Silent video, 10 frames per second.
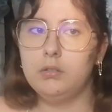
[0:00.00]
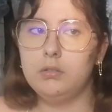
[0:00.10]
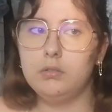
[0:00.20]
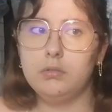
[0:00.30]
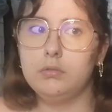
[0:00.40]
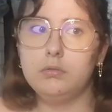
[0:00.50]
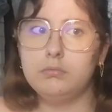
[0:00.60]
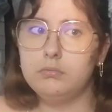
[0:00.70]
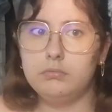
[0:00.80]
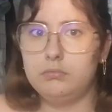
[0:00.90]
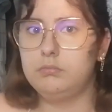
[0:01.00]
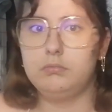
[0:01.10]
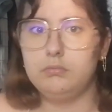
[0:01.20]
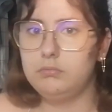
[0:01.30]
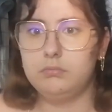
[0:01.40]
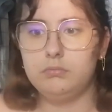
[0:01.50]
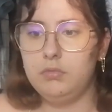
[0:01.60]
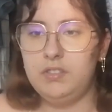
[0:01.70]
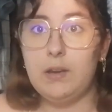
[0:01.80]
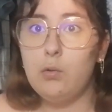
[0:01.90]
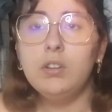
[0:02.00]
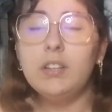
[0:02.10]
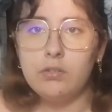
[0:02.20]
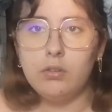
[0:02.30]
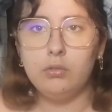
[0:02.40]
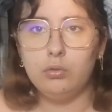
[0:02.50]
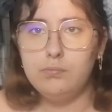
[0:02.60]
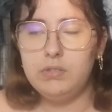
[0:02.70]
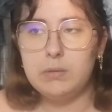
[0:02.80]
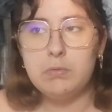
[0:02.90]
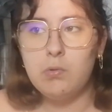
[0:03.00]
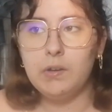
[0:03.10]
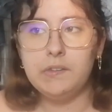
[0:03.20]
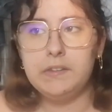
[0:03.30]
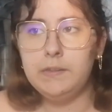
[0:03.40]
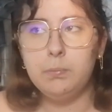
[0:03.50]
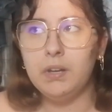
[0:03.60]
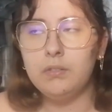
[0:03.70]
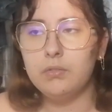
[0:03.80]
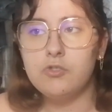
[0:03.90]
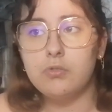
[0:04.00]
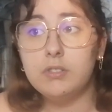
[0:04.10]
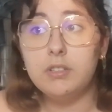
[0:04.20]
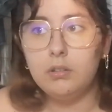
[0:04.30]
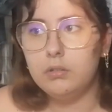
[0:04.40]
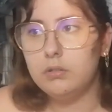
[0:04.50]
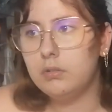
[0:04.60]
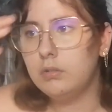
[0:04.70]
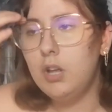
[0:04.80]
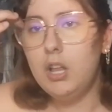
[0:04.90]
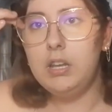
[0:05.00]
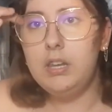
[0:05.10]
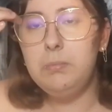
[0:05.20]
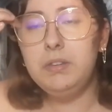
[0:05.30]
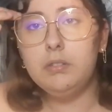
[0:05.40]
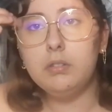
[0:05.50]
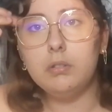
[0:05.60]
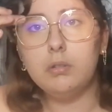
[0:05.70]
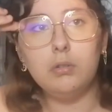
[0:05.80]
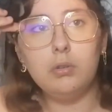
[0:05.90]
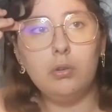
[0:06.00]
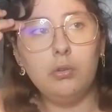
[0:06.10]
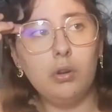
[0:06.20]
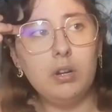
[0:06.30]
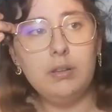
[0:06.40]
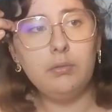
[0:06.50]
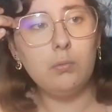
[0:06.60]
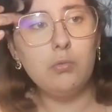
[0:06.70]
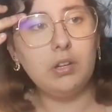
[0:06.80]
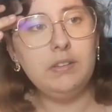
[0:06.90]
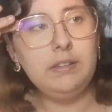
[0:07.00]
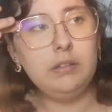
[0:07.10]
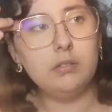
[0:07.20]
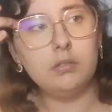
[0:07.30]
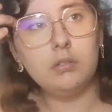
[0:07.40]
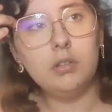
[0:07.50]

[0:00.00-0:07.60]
il n'y a aucun sens au bout d'un moment à ce qui se passe je veux dire limite dans le livre on m'aurait dit